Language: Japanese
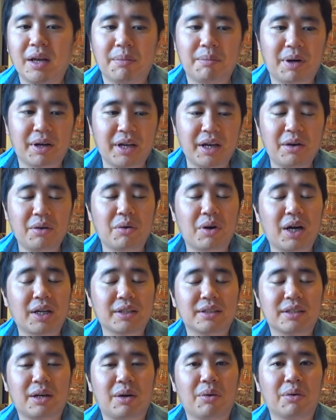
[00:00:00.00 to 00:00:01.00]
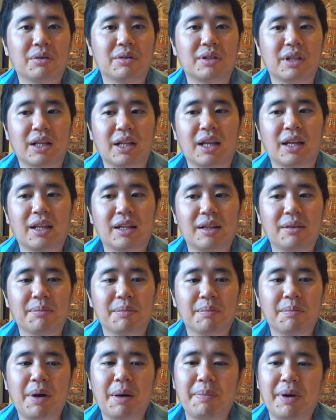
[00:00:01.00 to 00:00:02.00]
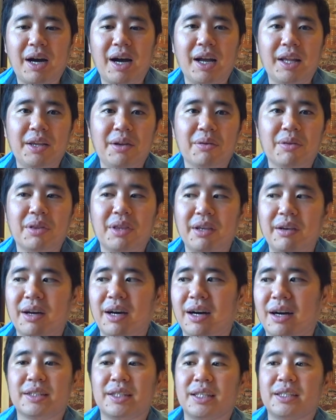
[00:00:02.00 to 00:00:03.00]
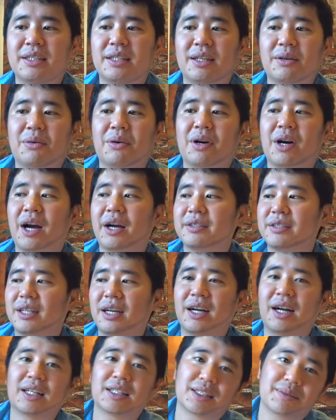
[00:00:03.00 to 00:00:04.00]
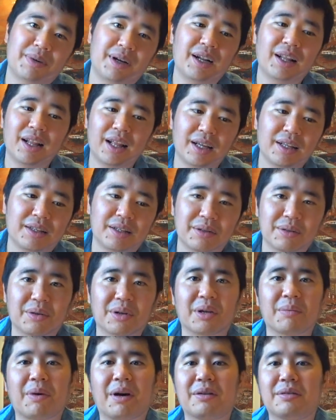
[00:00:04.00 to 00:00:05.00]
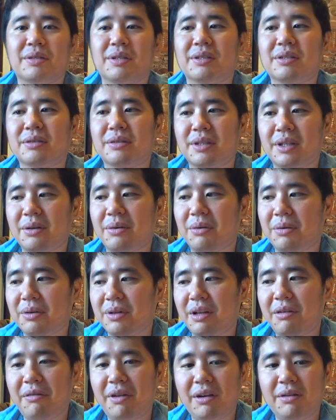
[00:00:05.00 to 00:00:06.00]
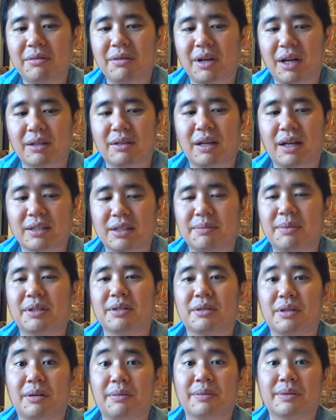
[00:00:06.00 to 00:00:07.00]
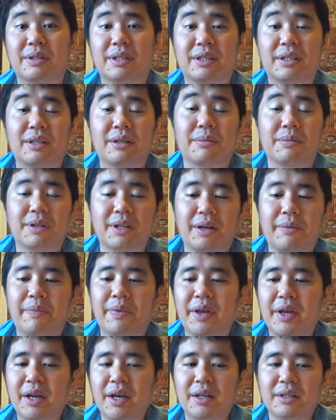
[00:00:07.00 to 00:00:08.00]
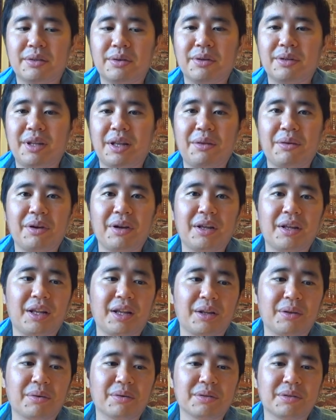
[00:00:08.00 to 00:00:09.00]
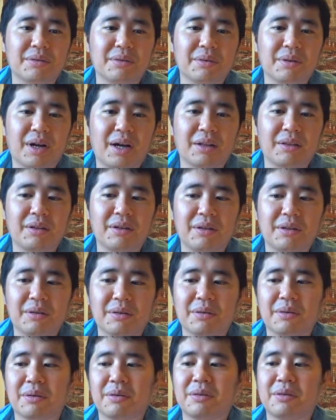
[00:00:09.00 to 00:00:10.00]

まあ結構数が多くてね、まあ場合によっては全然お客さんが集まらないっていう時もあるんですよね。ゴールデンウィークとかだと集まるとは思うんですけどもね、そういった時にどうするのかっていうと、